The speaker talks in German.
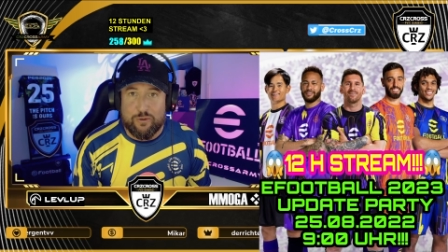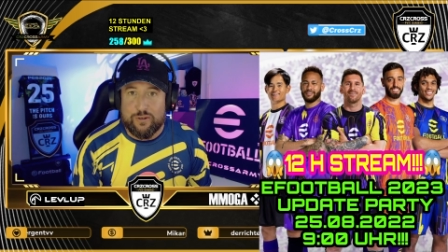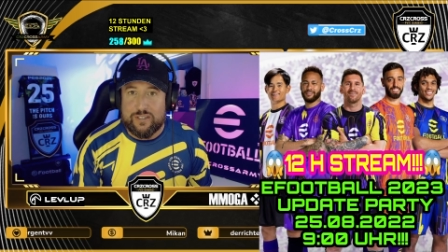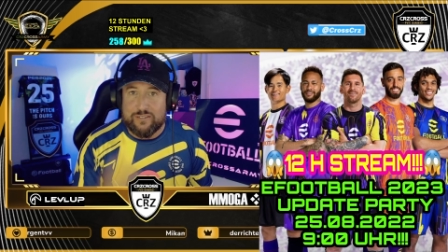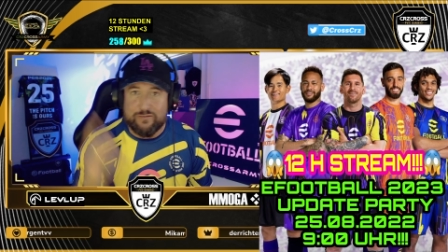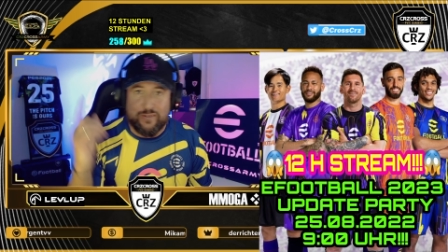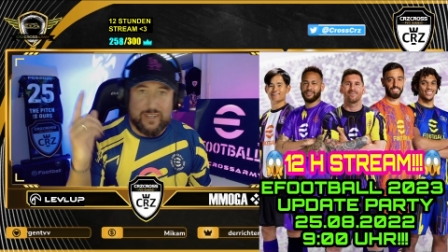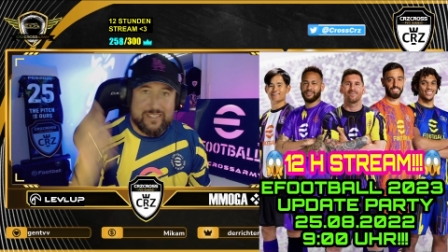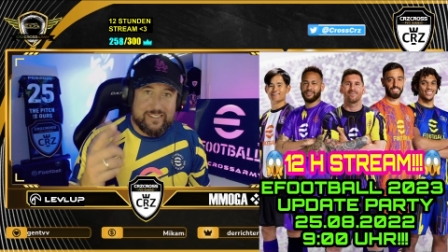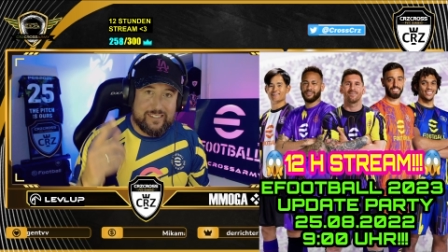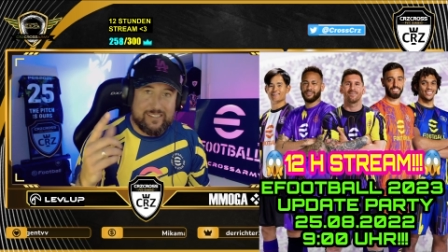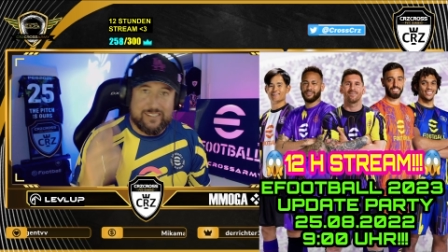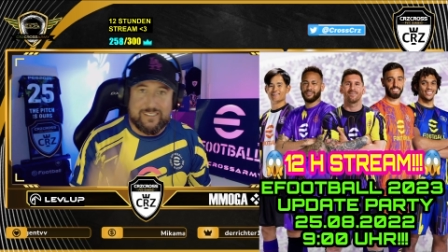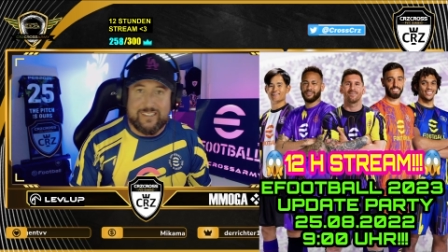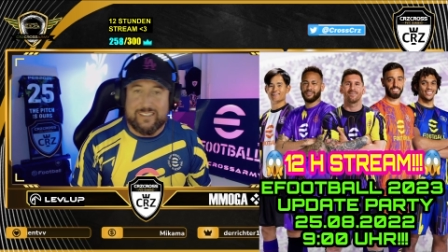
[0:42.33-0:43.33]
Und was
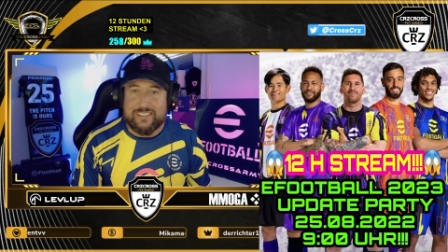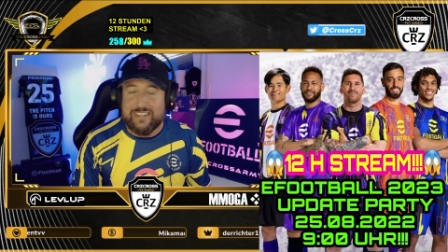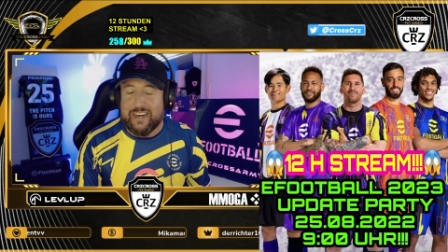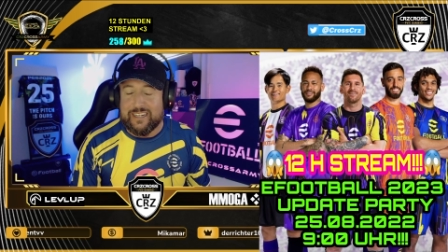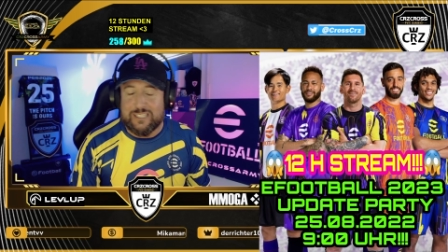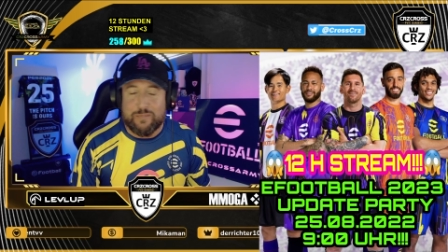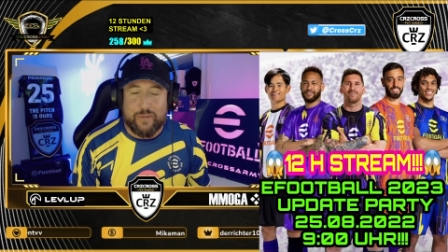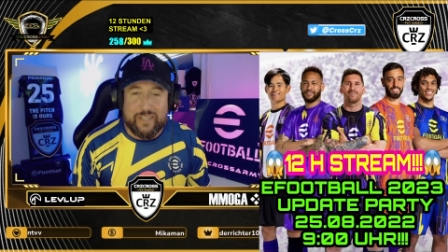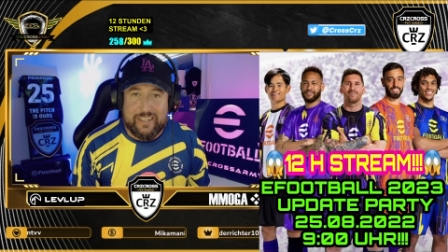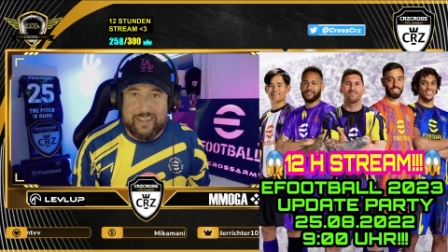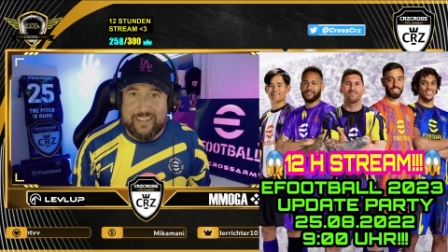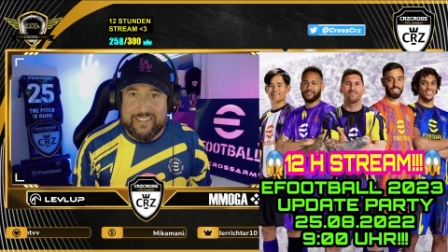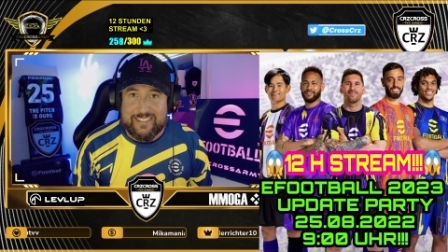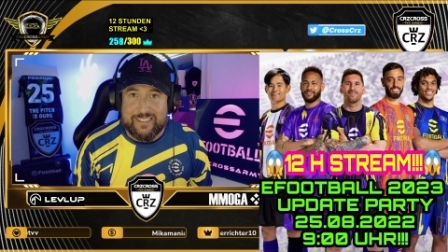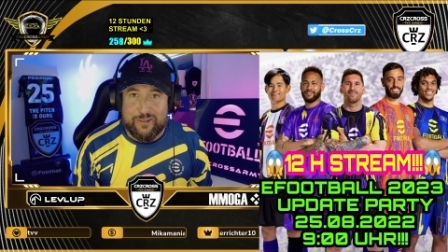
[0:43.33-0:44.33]
diese Season 1
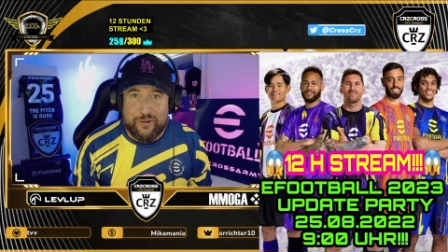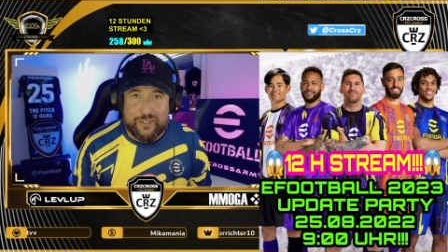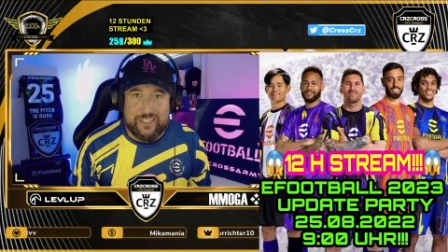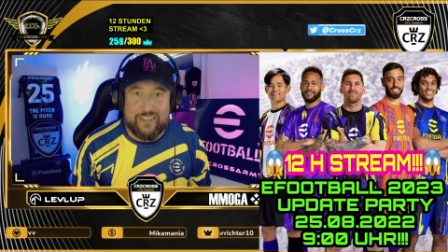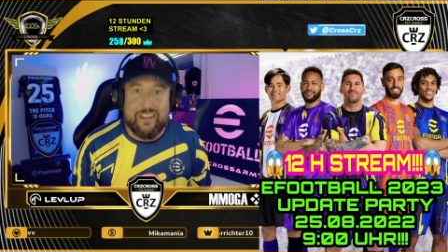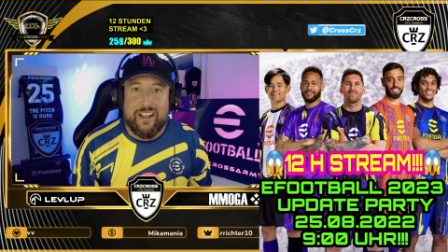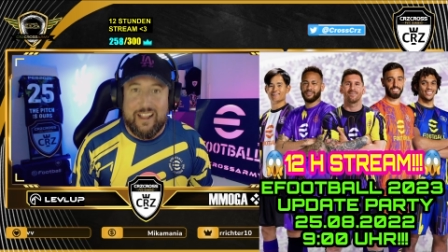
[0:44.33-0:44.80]
beinhaltet, Leute,